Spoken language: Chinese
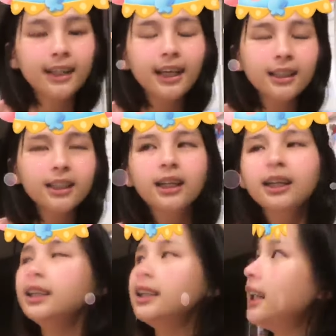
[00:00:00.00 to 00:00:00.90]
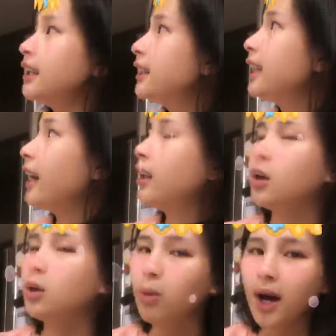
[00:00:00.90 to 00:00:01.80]
但是现在
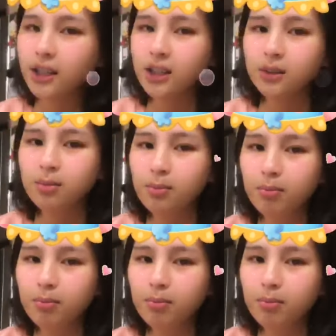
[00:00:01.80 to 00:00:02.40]
的话是。